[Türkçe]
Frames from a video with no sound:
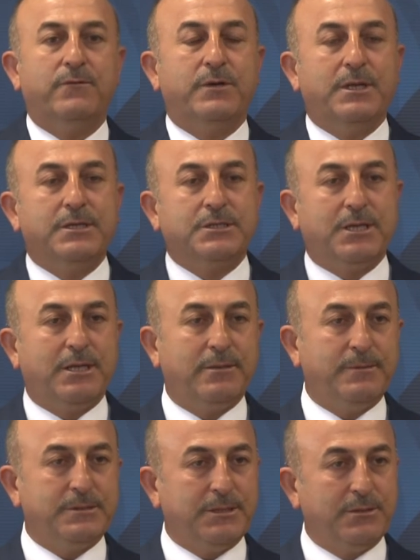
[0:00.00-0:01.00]

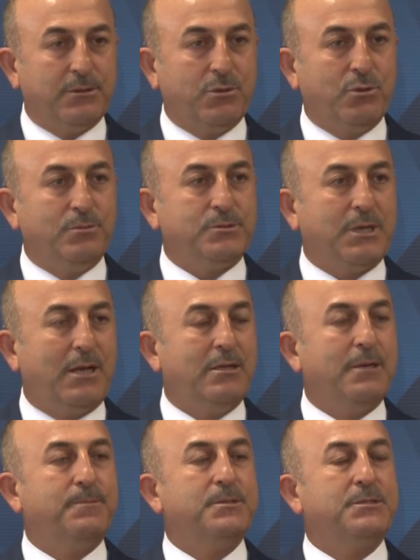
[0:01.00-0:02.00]
İlişkilerimizin
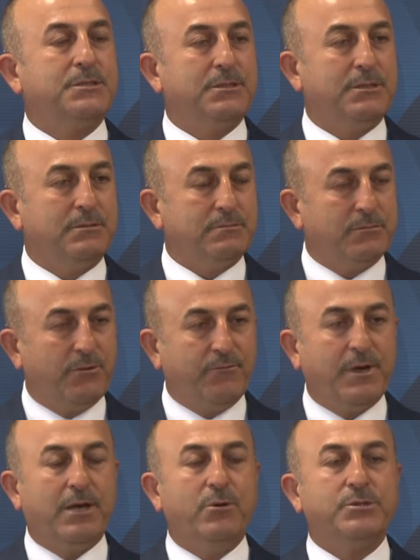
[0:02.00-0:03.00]
kurumsal yapısını
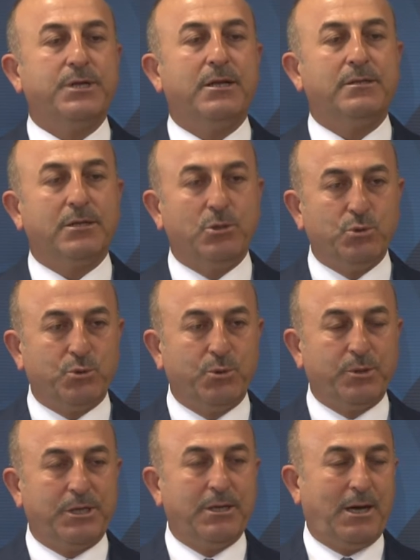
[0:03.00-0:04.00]
ve özellikle de
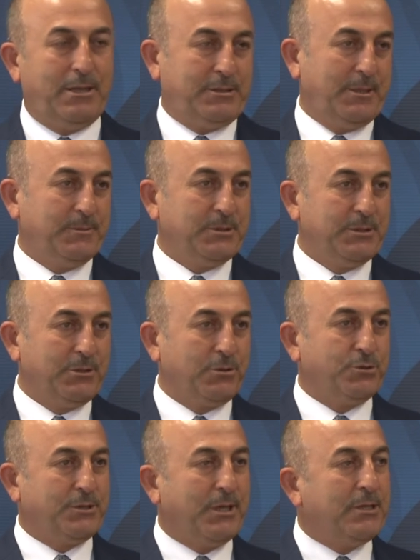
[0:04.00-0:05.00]
hukuki altyapısını
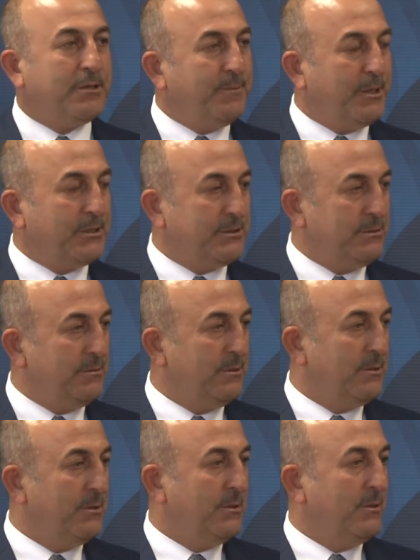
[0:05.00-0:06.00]
güçlendirmek için
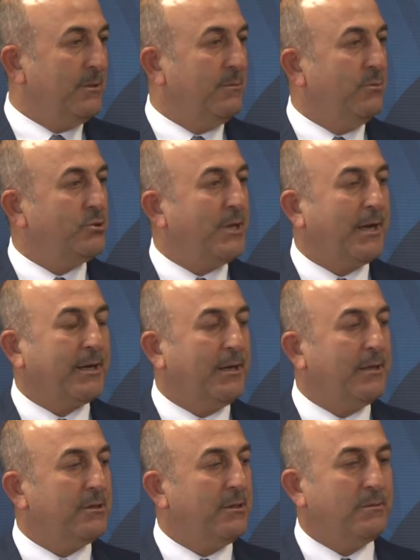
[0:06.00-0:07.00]

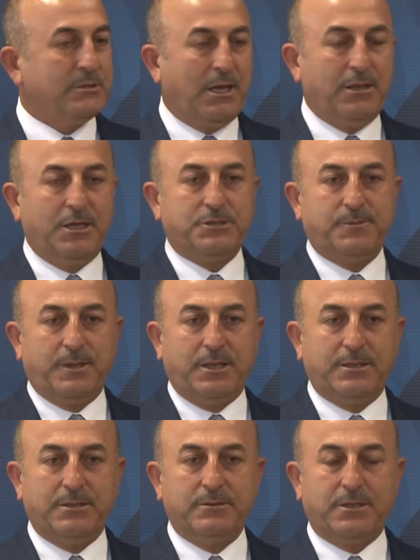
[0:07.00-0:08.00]
müzakere ettiğimiz
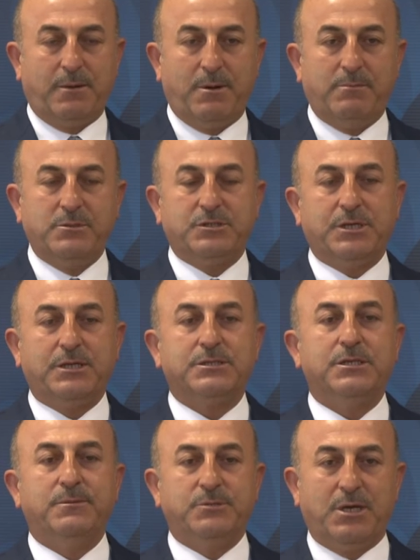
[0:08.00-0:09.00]
anlaşmaları
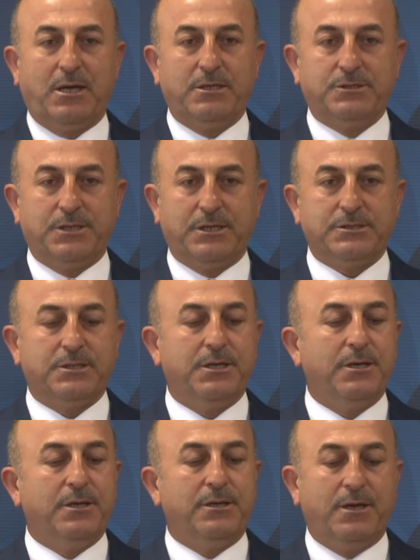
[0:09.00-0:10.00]
tamamlayacağız, imzalayacağız
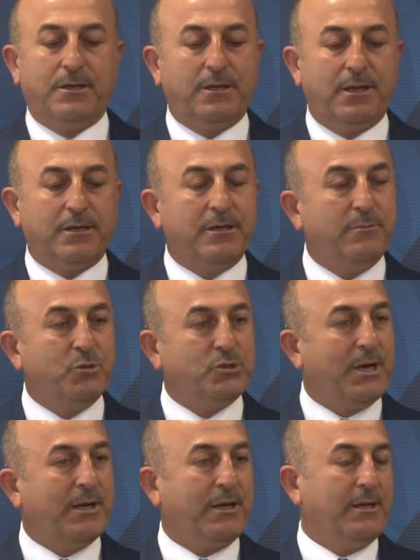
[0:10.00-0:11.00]
yenilerini
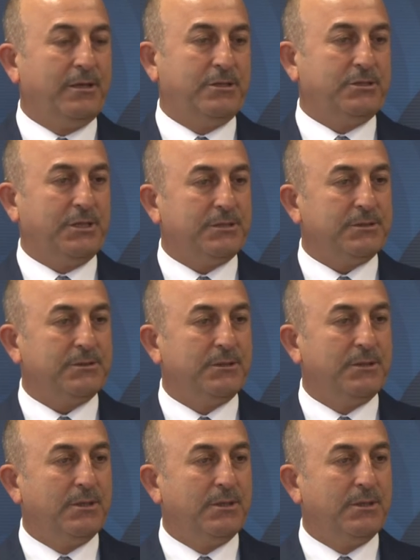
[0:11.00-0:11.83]
müzakere edeceğiz.